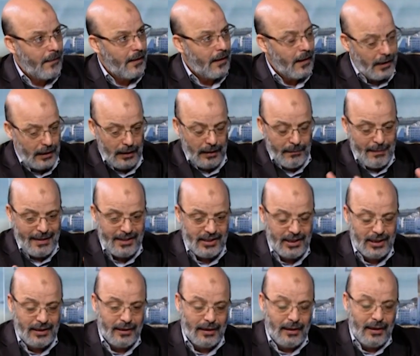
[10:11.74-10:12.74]

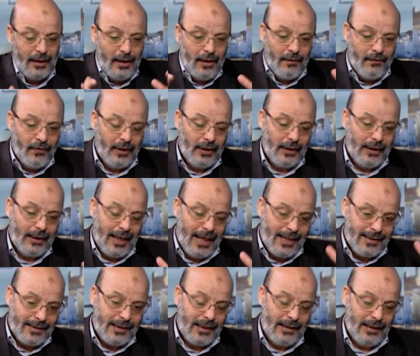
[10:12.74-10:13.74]
المسجد في
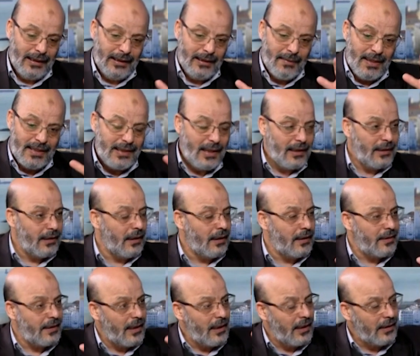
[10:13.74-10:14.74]
خاصه عندما
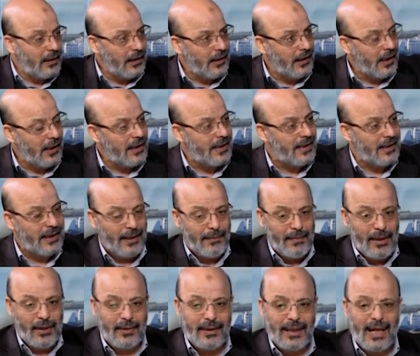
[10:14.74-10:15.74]
سلط علينا
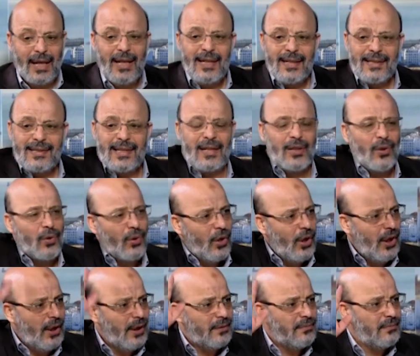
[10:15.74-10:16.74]
الاستعمار وكذا صلي
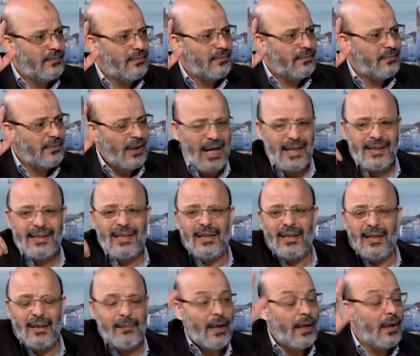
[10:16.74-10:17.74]
وروح نعم
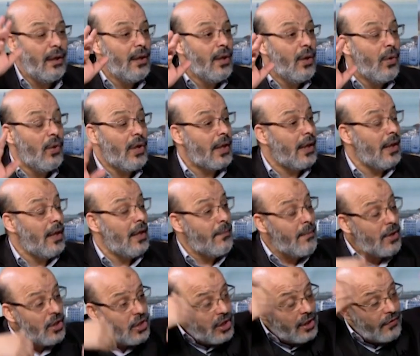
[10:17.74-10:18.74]
ادي ولكن
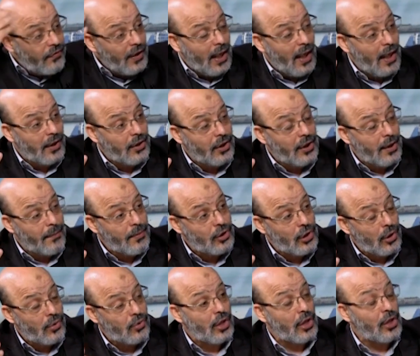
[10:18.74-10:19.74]
المسجد في عهد النبي
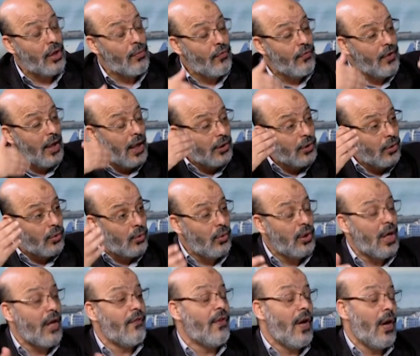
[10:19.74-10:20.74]
صلى الله عليه وسلم وفي عهد
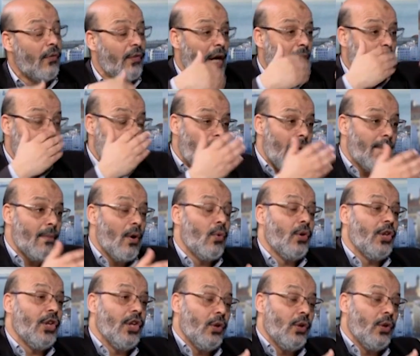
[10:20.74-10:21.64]
الخلفاء وفي عهد الامويين